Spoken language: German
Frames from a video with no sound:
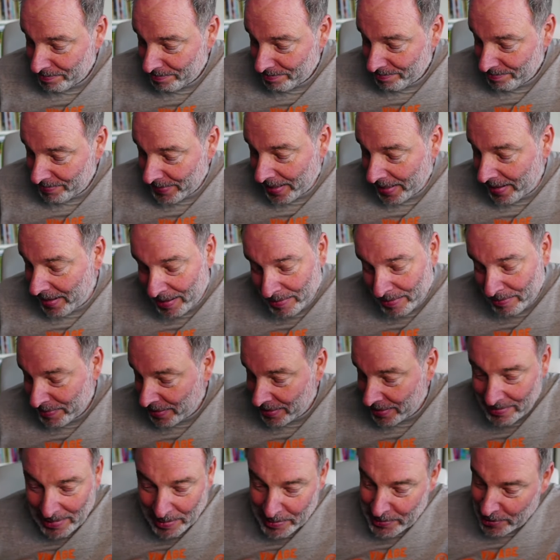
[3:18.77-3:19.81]
naja,
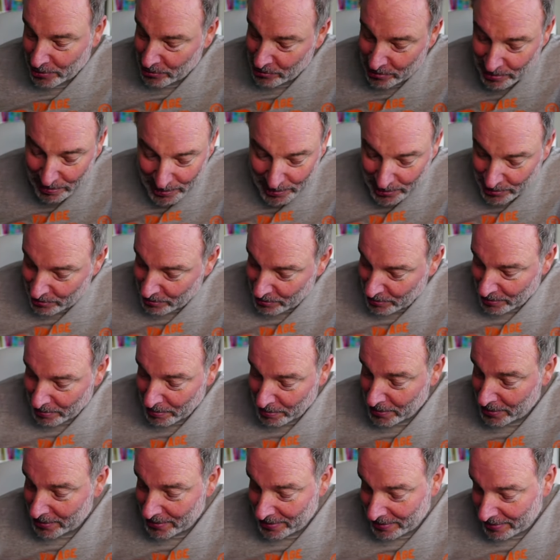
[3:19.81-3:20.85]
habe hab ich ja schon ein Video drüber
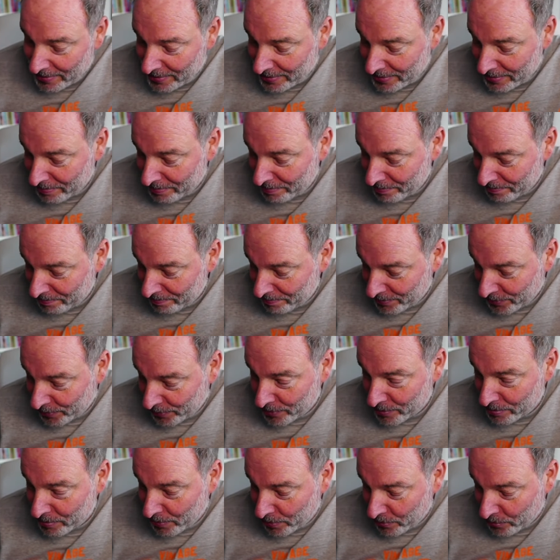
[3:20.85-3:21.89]
gemacht. Ähm,
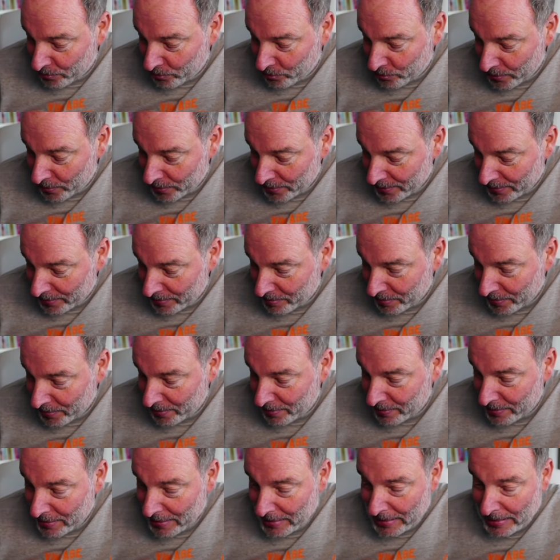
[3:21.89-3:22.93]
trotzdem mal froh, dass jetzt
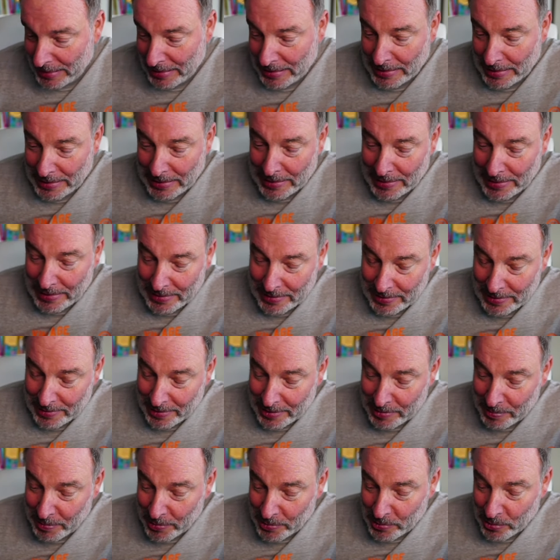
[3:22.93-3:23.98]
mal
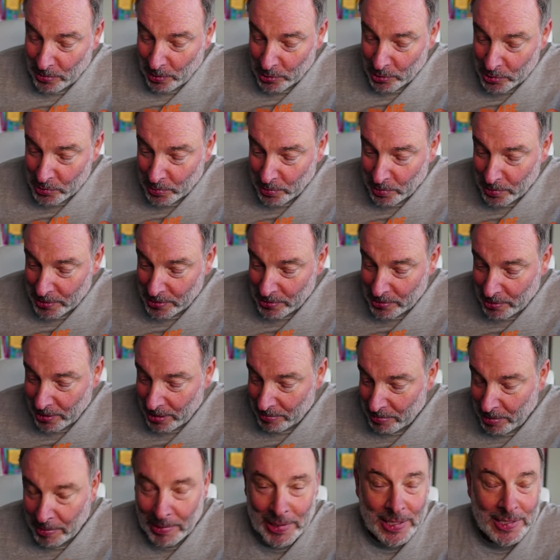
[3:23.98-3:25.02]
das mal so ausprobiert zu
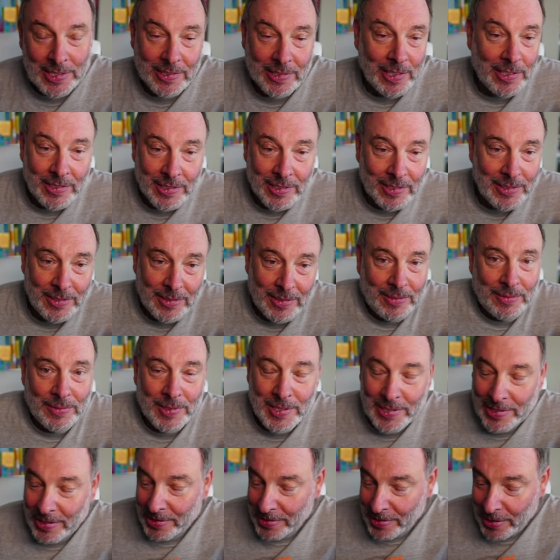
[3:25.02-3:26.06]
haben. Aber letzten Endes wird
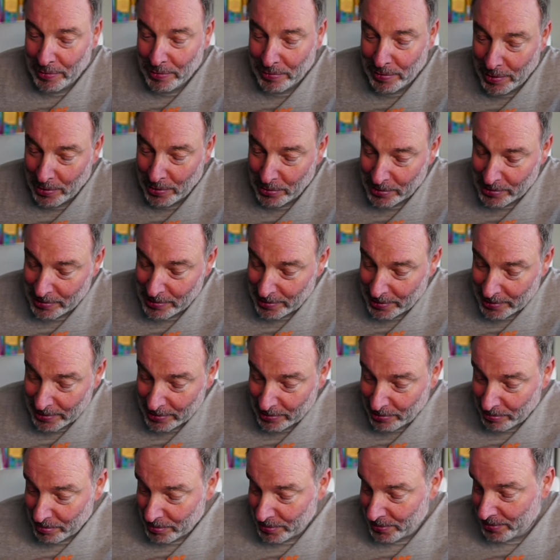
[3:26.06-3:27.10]
es dann die Erfahrung zeigen,
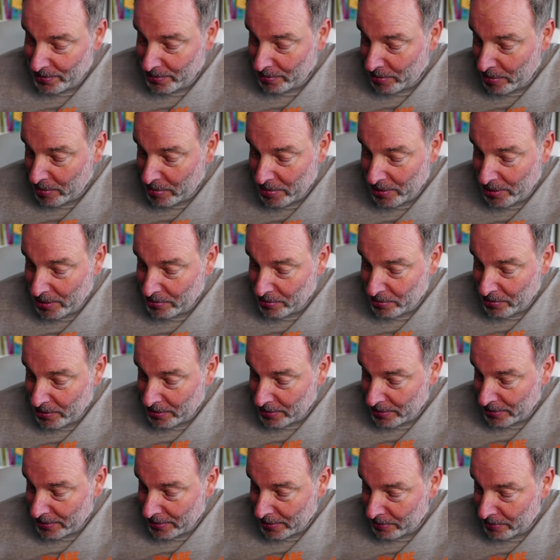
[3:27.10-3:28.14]
ob ich dabei bleibe oder
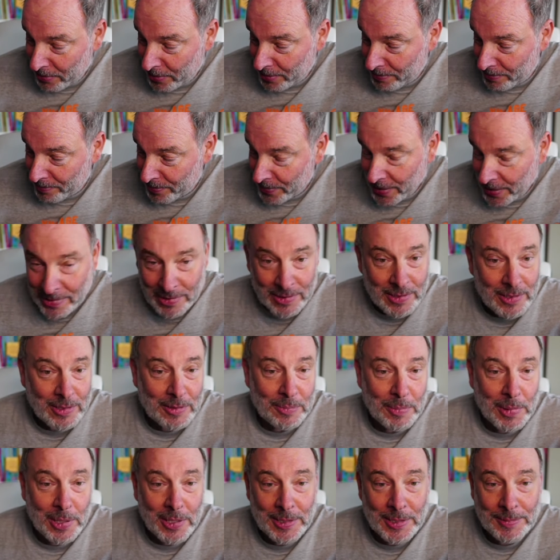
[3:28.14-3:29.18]
nicht. Aber jetzt ist es
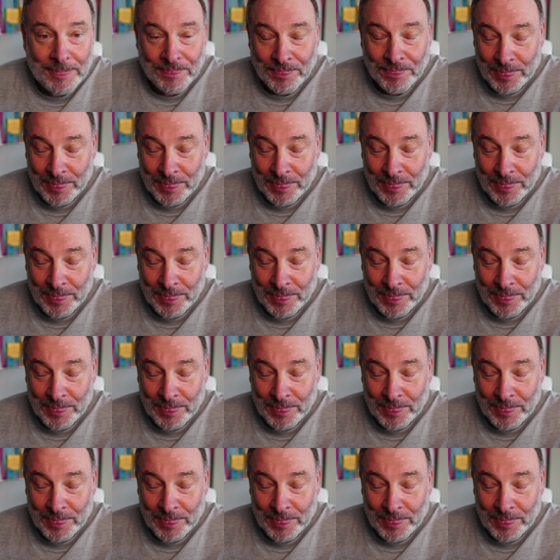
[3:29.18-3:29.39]
mal